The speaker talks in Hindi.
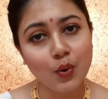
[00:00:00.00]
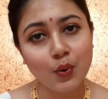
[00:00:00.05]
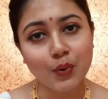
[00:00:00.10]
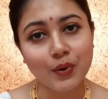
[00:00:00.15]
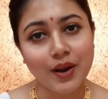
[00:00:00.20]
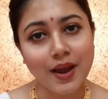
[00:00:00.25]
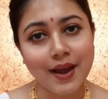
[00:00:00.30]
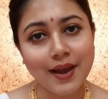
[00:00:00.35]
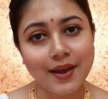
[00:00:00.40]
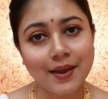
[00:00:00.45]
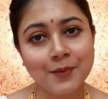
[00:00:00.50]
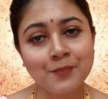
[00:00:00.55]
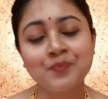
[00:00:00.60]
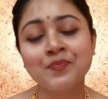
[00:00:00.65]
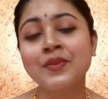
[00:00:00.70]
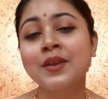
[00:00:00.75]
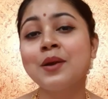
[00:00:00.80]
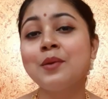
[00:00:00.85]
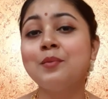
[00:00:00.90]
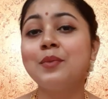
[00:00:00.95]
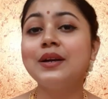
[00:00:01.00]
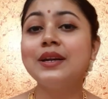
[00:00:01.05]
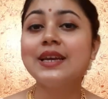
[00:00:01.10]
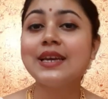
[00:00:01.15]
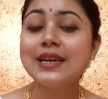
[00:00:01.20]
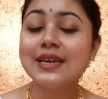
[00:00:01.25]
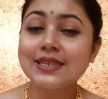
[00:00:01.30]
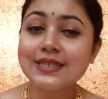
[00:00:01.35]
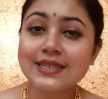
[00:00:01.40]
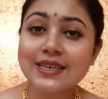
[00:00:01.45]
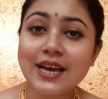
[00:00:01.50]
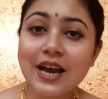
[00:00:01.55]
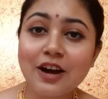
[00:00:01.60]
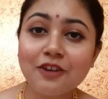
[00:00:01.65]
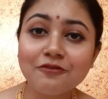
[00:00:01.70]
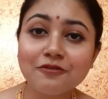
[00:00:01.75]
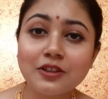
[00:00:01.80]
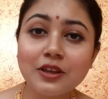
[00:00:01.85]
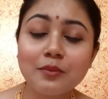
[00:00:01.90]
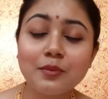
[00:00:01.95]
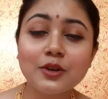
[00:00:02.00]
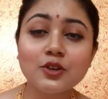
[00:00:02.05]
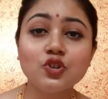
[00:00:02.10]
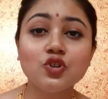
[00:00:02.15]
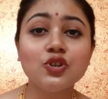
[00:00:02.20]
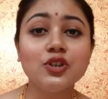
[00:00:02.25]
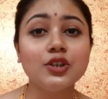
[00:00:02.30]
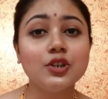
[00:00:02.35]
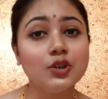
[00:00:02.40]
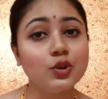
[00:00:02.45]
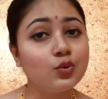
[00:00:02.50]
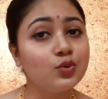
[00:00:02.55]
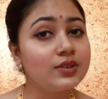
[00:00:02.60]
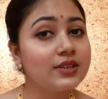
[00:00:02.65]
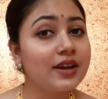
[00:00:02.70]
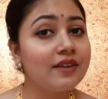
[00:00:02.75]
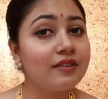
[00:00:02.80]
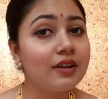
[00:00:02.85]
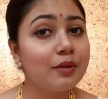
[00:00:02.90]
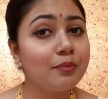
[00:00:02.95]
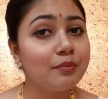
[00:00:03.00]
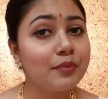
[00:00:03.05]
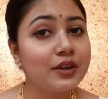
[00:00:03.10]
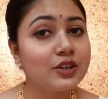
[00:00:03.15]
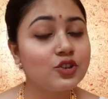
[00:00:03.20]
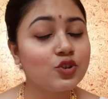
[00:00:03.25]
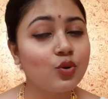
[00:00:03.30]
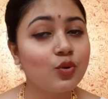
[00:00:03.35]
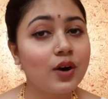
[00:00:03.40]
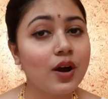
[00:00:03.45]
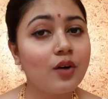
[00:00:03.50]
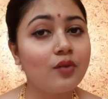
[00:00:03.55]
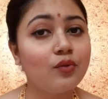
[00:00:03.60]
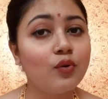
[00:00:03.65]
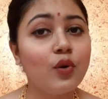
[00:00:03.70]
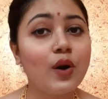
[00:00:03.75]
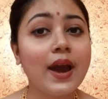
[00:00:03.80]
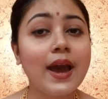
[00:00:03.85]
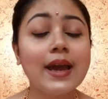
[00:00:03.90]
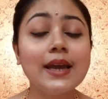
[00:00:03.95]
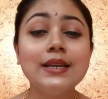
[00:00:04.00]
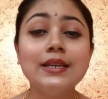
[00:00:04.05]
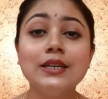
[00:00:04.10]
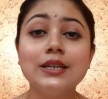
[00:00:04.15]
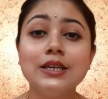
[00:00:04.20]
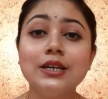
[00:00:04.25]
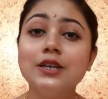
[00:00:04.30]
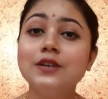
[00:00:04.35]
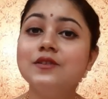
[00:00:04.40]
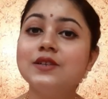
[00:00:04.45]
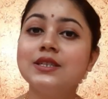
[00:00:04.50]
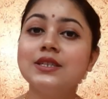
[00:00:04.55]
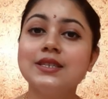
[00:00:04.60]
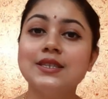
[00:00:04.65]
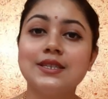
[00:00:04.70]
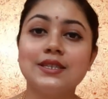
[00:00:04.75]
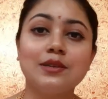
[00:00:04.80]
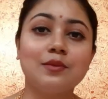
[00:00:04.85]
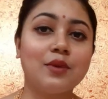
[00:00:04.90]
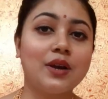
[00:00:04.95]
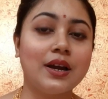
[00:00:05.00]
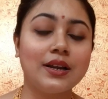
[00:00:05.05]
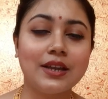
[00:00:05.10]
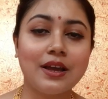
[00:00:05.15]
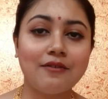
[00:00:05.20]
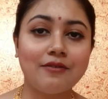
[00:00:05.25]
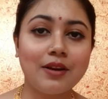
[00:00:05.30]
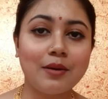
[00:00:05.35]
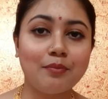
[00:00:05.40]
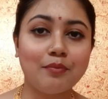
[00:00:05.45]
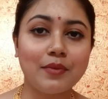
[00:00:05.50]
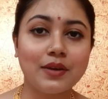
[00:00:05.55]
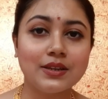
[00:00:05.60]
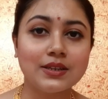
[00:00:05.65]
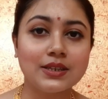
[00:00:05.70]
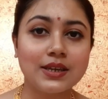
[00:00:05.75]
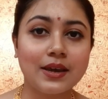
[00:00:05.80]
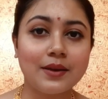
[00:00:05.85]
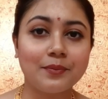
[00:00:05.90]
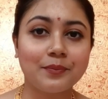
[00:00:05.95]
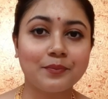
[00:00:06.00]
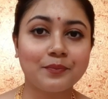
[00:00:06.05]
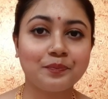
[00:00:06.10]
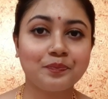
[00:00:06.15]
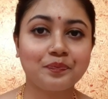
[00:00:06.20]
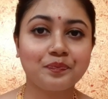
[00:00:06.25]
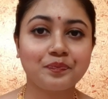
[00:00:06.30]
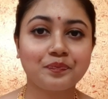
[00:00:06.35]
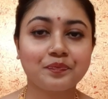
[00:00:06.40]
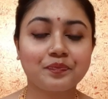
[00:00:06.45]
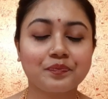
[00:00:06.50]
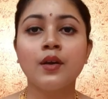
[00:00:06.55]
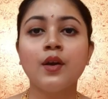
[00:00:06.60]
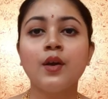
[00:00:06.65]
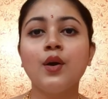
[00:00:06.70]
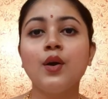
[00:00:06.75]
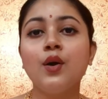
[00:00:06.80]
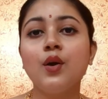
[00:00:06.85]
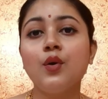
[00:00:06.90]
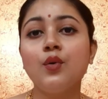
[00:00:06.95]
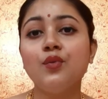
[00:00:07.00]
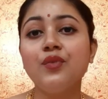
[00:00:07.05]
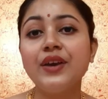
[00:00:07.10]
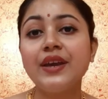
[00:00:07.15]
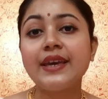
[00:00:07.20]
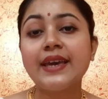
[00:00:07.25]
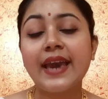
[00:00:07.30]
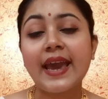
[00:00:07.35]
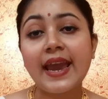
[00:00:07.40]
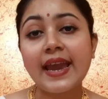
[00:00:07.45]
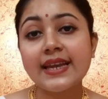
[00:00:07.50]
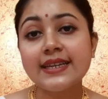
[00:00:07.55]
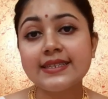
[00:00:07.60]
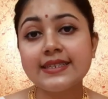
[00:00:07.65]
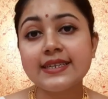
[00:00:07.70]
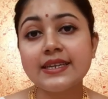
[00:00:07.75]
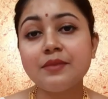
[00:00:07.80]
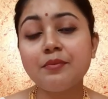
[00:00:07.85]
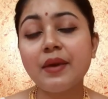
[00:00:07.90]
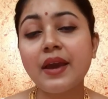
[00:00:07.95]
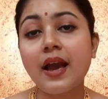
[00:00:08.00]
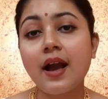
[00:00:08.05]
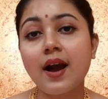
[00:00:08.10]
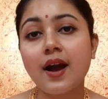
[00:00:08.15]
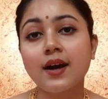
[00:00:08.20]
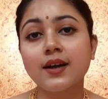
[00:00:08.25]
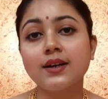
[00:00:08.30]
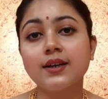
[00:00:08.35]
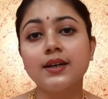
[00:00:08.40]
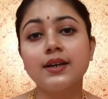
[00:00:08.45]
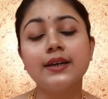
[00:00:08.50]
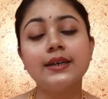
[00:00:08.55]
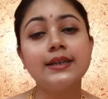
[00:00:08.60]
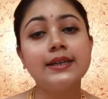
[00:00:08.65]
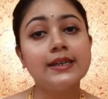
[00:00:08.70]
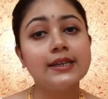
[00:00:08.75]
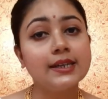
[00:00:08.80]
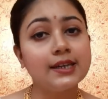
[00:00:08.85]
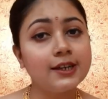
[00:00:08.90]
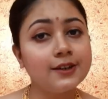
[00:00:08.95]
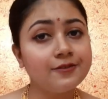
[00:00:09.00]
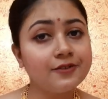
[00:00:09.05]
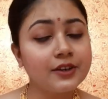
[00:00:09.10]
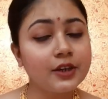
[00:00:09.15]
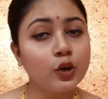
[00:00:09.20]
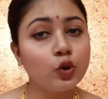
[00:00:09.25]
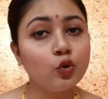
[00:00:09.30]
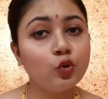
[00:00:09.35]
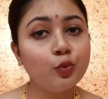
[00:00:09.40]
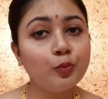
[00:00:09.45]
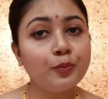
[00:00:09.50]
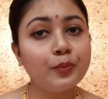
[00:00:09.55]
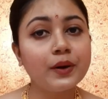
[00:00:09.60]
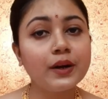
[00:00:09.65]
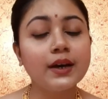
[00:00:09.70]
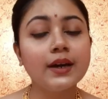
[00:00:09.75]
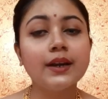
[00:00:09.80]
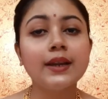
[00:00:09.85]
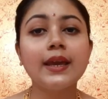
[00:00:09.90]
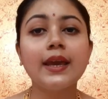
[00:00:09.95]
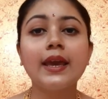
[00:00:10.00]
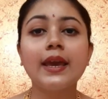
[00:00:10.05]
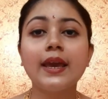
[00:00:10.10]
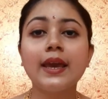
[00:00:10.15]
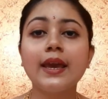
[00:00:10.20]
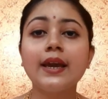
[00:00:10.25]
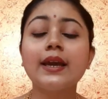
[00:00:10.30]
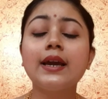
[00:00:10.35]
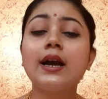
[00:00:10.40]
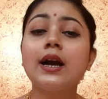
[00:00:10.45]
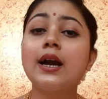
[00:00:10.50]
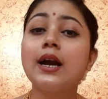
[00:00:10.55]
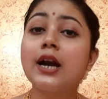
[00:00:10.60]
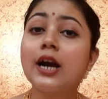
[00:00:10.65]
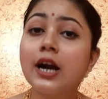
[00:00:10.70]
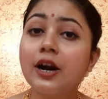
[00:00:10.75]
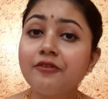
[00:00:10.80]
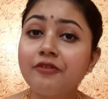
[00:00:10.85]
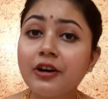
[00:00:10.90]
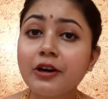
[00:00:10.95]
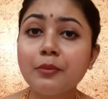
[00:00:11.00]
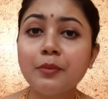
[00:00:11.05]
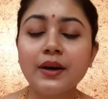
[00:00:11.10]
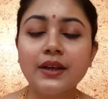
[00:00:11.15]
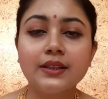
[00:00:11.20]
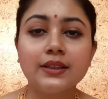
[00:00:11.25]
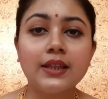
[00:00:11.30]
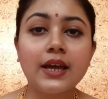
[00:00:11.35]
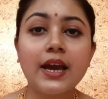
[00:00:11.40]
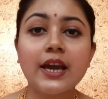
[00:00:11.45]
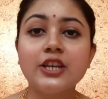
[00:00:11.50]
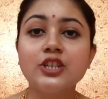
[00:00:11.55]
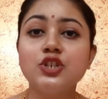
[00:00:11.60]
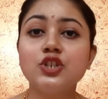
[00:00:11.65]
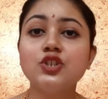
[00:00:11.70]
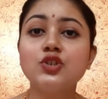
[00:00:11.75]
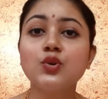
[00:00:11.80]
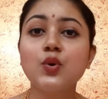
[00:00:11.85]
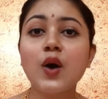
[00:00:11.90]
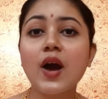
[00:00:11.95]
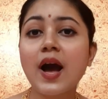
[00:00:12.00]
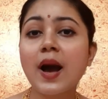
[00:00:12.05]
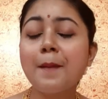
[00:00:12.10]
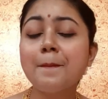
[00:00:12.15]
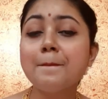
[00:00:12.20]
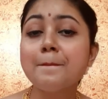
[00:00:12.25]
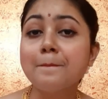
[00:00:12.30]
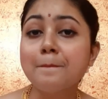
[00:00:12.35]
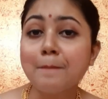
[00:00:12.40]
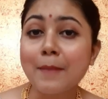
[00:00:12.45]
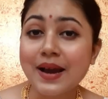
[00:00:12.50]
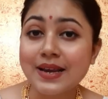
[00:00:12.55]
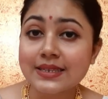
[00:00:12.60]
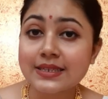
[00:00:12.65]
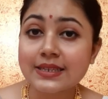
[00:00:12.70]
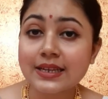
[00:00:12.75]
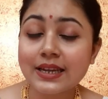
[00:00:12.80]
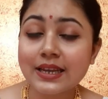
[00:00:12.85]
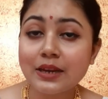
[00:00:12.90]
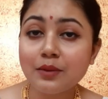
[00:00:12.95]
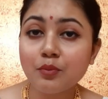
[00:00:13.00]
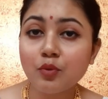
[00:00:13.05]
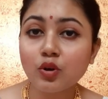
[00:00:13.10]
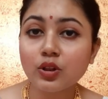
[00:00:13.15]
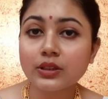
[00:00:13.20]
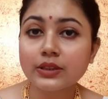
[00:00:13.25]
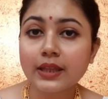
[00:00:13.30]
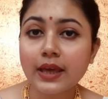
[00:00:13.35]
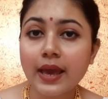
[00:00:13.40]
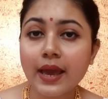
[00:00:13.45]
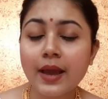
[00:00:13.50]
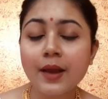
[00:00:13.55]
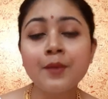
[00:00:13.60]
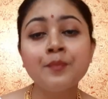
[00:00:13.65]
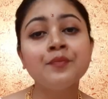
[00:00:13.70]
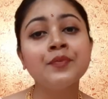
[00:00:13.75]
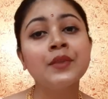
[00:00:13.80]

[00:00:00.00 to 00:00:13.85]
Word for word: हो रहा है बट इसी हफ्ते में जो न्यू डेवलपमेंट होगा वो है नर्वस सिस्टम का डेवलपमेंट है वीक 18 में आकर नर्व के ऊपर एक कवर बनता है जिसको हम माइसलिन बोलते हैं